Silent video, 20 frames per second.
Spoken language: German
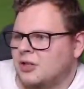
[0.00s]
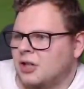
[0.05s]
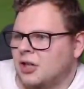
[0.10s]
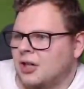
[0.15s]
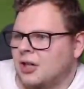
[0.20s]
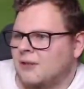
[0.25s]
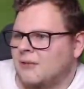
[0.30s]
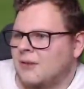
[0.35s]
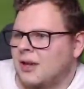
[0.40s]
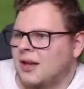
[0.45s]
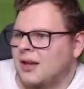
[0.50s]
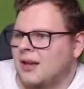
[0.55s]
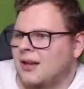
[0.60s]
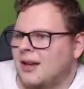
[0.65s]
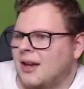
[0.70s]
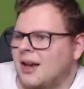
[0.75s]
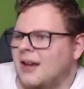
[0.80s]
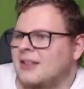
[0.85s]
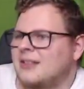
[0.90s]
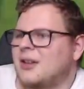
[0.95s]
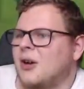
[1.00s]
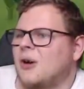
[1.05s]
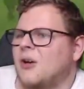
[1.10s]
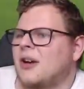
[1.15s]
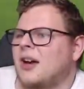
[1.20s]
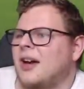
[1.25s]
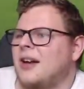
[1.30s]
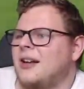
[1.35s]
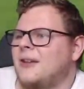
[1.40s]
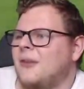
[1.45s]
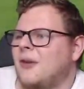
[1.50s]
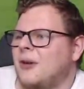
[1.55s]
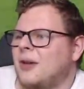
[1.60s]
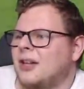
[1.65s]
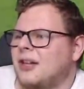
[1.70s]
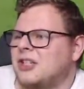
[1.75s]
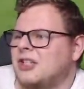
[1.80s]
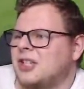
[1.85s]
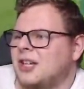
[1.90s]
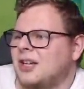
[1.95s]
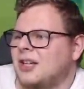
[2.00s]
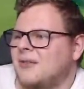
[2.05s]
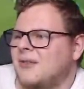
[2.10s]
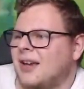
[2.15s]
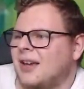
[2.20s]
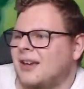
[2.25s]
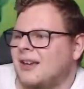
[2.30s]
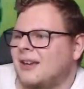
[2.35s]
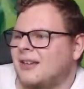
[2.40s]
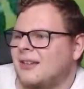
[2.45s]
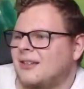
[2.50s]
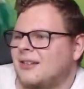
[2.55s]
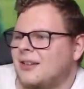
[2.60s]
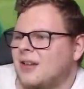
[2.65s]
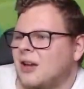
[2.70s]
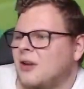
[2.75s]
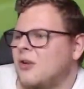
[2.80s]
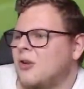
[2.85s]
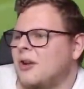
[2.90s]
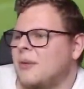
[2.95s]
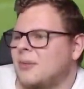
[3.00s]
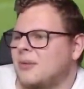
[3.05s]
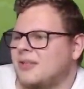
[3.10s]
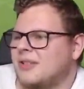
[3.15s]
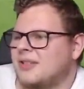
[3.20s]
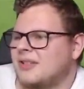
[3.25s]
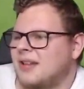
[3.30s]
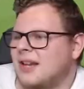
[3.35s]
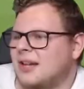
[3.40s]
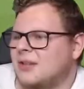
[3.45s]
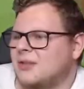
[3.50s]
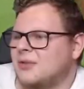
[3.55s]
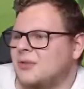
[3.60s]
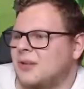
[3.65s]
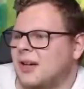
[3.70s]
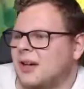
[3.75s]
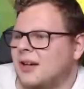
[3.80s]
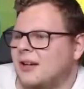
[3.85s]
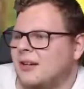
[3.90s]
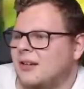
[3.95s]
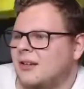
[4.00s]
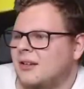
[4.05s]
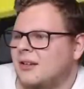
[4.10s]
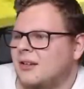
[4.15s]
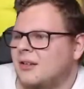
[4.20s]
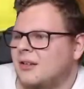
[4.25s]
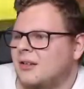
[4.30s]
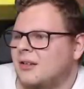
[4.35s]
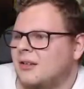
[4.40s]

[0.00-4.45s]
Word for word: So, Shiri geht weg. Ja, ist ja auch geil. Warum geht der Shiri da weg? Na gut, er muss sich das nicht antun da.